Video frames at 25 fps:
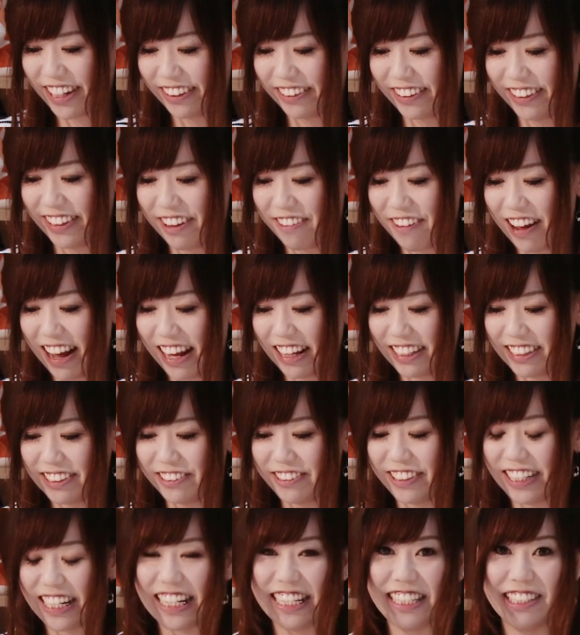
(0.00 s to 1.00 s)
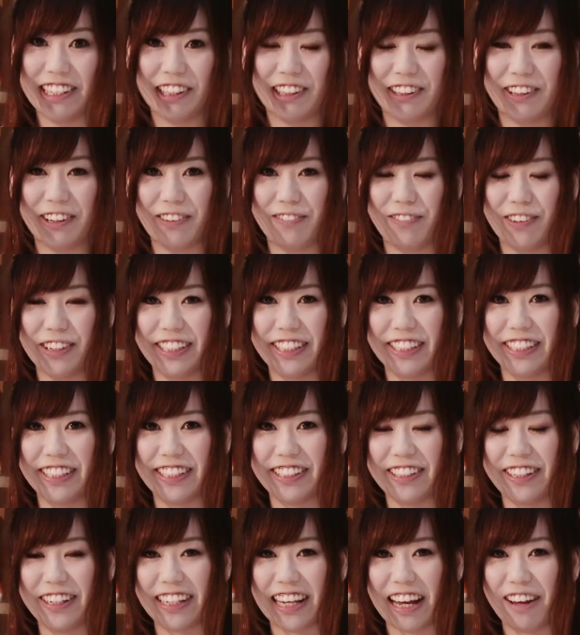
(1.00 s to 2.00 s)
ントではスクリーンショットを募集
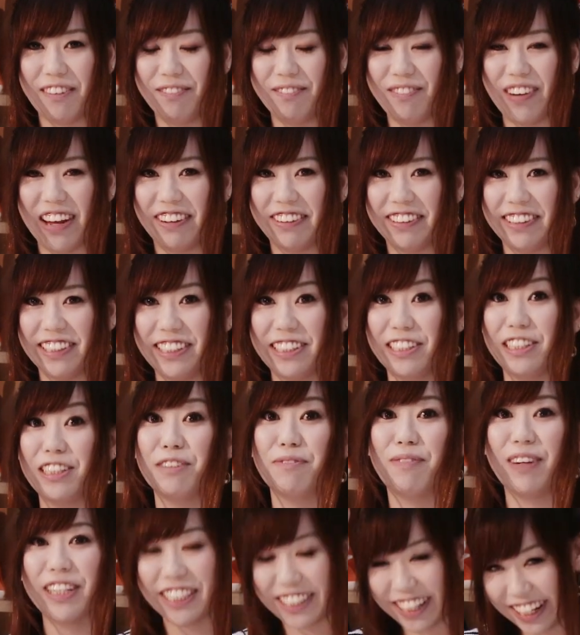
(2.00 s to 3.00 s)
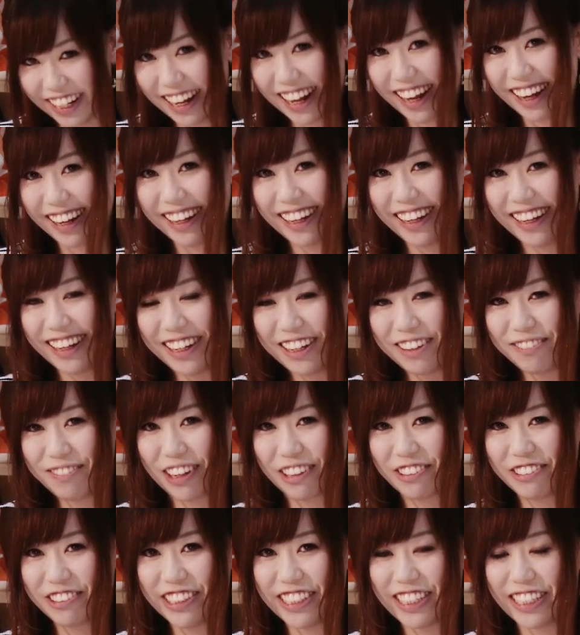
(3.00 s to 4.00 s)
するキャンペーンを実施しましたが、
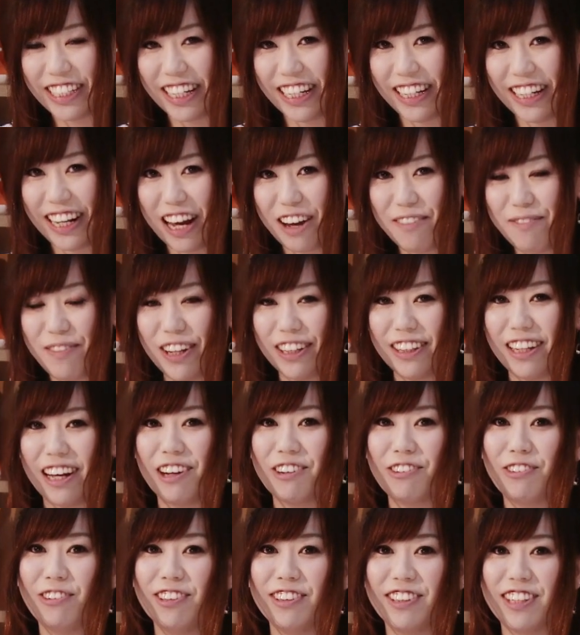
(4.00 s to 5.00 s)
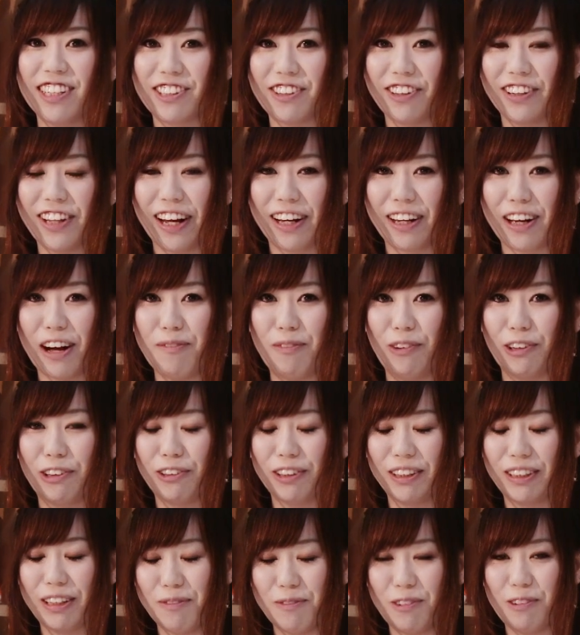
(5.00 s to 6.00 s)
まあ、公式でアバターコンテストなんかも
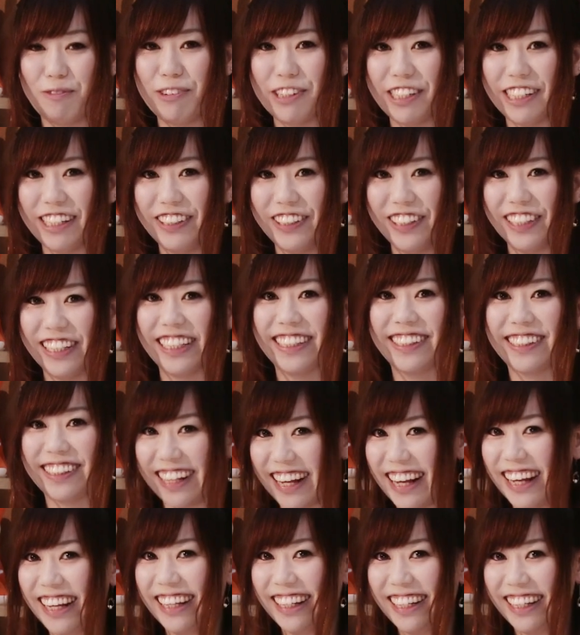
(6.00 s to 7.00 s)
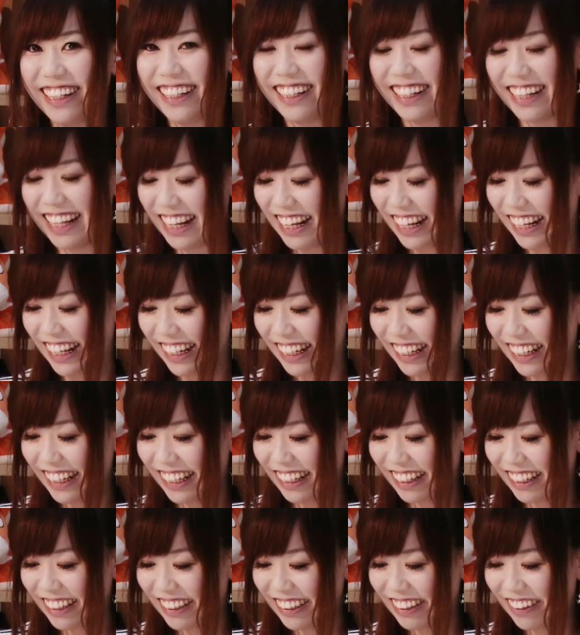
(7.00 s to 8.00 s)
とっても面白いですね
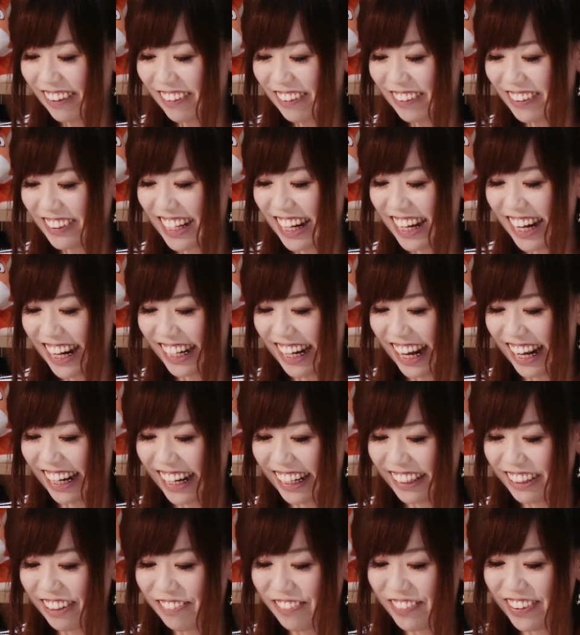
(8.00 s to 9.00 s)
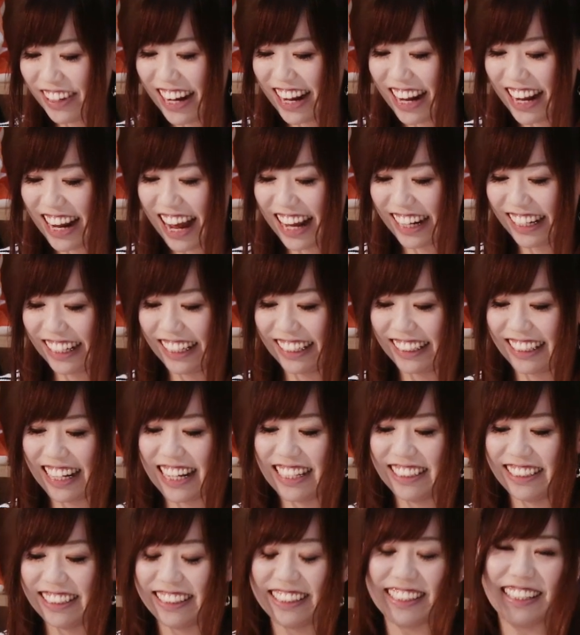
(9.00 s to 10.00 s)
おしゃれなアラードプレイヤーに期
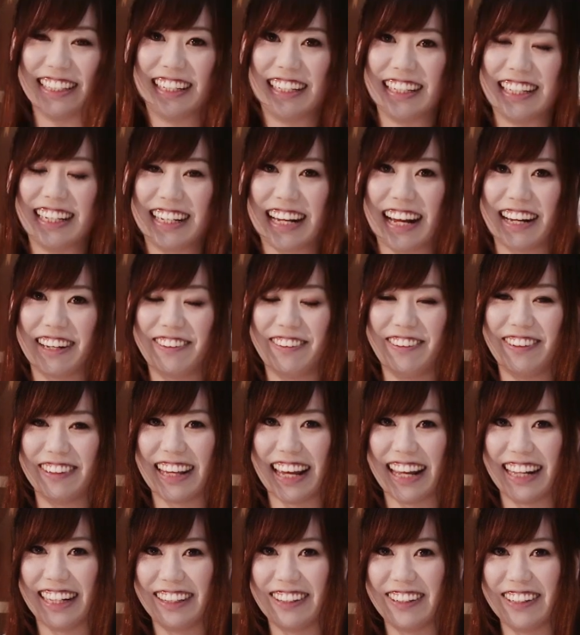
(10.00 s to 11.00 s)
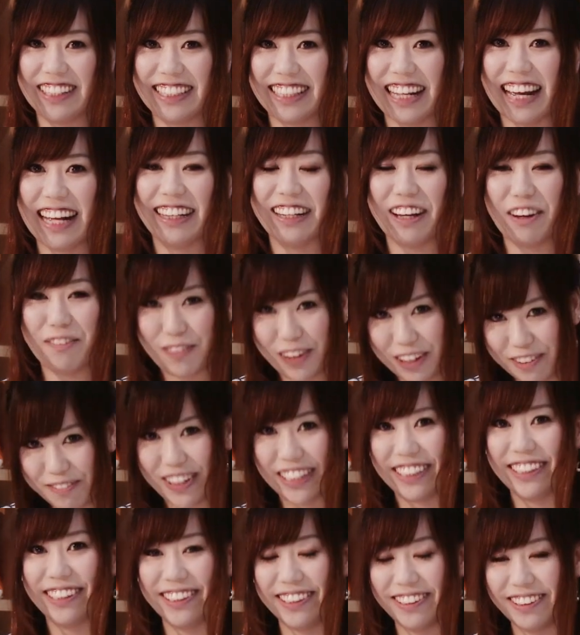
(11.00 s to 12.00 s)
待しつつ企画を検討したいと思い
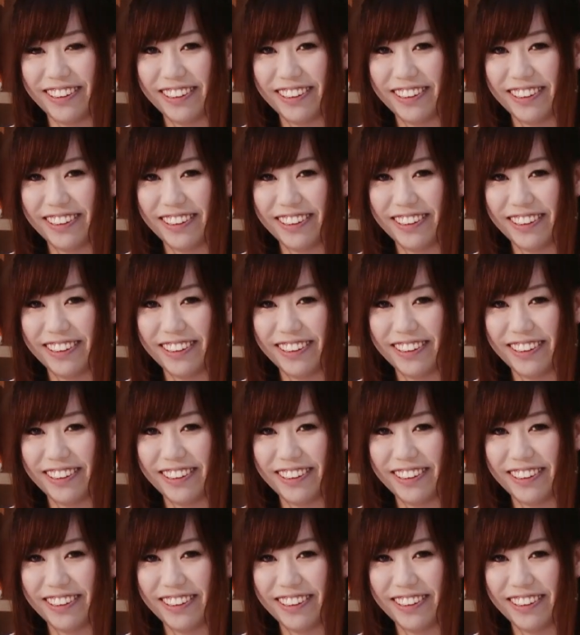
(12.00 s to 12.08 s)
ます